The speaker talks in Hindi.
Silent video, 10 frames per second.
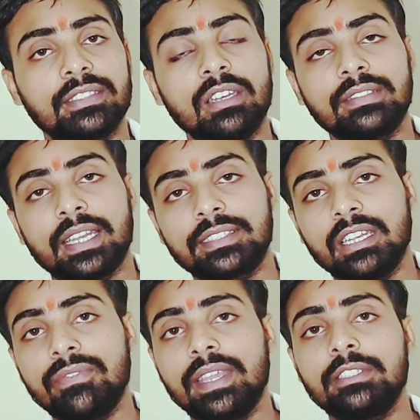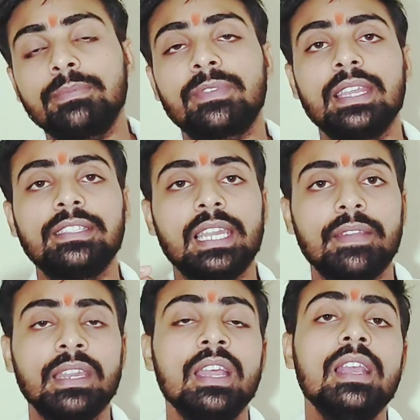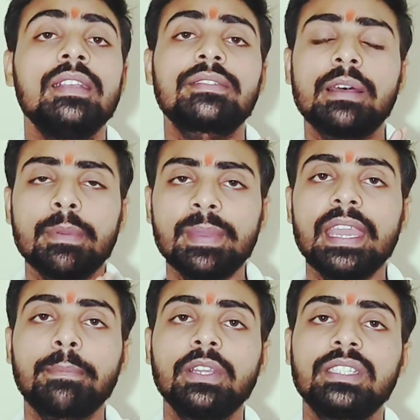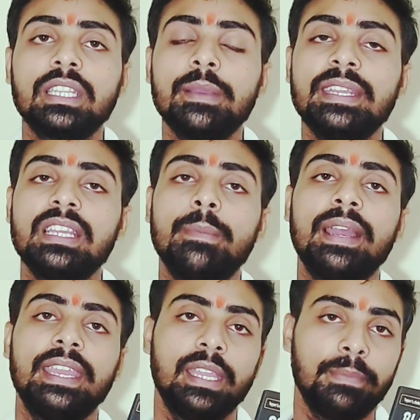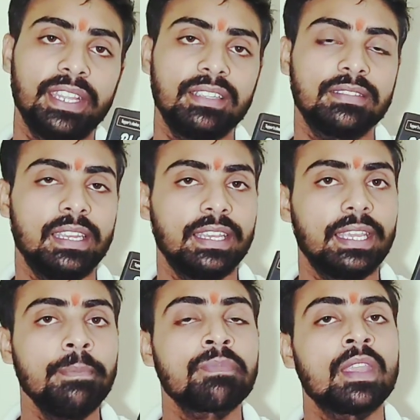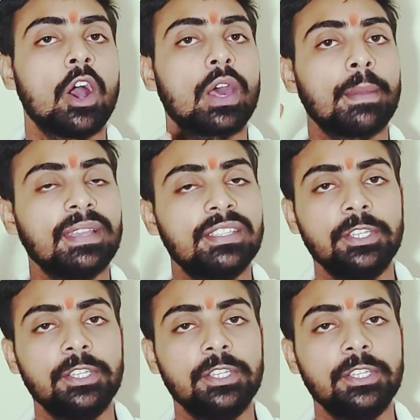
एल सिलेक्शन फेज फेज इलेवन सब में आपके जितने एग्जाम आए हैं एमटीएस से लेके और आपकी